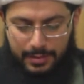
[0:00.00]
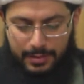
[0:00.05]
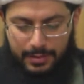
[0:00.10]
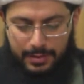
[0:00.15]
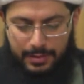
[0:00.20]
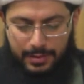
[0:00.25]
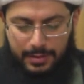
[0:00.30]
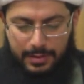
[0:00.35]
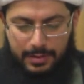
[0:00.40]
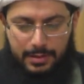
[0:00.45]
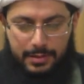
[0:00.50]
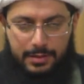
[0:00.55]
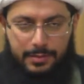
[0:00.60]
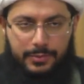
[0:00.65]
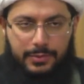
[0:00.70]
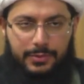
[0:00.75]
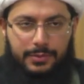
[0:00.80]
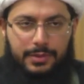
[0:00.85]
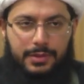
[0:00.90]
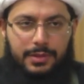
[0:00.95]

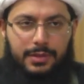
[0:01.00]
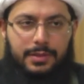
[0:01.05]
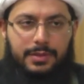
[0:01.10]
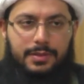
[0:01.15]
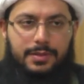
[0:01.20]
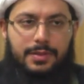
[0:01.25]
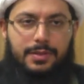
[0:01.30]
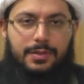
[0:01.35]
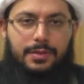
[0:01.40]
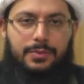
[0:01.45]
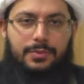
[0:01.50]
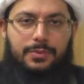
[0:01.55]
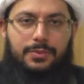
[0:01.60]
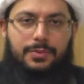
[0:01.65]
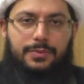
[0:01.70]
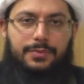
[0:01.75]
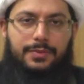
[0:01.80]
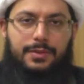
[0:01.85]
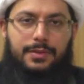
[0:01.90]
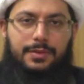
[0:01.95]
الكلام لا
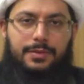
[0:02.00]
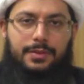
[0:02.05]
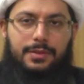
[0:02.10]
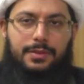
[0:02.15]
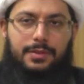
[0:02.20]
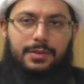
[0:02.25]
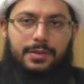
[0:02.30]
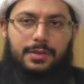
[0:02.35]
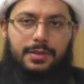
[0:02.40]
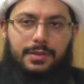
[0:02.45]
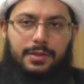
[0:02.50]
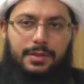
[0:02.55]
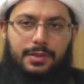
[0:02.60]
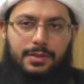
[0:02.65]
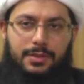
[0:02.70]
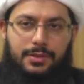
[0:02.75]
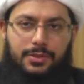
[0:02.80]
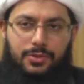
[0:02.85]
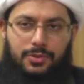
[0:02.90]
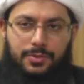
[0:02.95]
يزال في رد
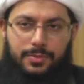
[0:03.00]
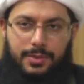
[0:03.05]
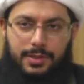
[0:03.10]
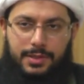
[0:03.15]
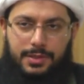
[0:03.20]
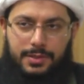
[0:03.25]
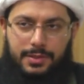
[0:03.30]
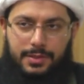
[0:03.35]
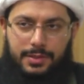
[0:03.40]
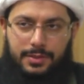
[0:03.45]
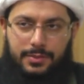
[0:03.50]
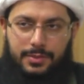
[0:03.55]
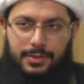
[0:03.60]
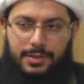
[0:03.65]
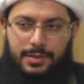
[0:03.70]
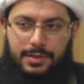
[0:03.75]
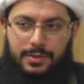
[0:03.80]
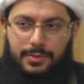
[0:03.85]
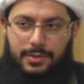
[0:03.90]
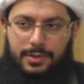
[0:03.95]
شبهة
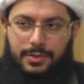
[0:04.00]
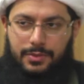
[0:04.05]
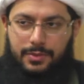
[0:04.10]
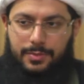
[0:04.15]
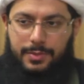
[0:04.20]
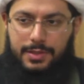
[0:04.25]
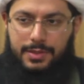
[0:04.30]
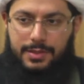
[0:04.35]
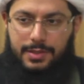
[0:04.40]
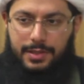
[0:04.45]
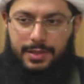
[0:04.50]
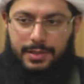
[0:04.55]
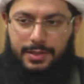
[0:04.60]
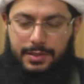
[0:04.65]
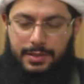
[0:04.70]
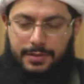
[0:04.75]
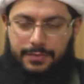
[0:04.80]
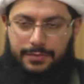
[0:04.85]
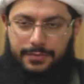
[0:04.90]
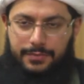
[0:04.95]
وتوهم
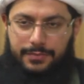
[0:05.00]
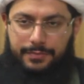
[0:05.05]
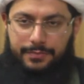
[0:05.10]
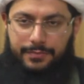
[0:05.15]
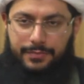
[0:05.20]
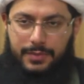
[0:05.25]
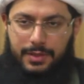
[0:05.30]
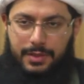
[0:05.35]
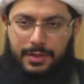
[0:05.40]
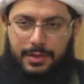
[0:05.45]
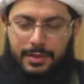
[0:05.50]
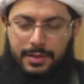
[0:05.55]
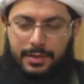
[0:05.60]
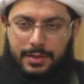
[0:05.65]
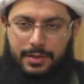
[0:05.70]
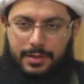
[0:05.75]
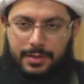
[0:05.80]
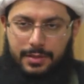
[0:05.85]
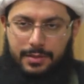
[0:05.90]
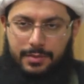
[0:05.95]
التحريف
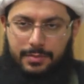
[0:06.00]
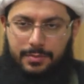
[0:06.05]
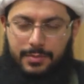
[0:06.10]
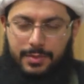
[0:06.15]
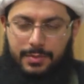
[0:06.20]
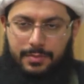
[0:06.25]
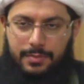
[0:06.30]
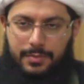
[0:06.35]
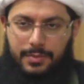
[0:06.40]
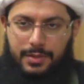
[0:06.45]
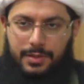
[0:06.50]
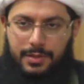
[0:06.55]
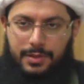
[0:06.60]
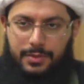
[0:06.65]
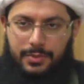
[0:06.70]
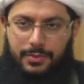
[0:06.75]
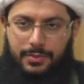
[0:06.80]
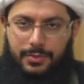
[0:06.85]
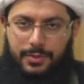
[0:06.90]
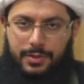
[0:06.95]

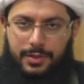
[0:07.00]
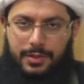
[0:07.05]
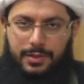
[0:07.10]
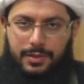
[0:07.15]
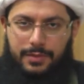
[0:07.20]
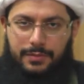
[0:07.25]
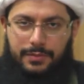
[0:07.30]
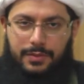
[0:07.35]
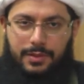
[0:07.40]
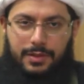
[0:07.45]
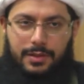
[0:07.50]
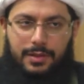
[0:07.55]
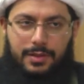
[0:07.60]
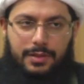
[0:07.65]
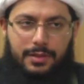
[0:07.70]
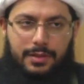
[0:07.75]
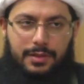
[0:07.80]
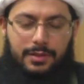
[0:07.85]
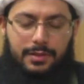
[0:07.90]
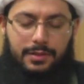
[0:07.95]
مما روي في
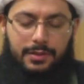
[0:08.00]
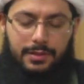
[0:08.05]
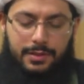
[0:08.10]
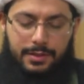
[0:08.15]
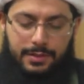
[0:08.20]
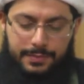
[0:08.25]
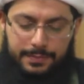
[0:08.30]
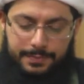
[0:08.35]
آثارنا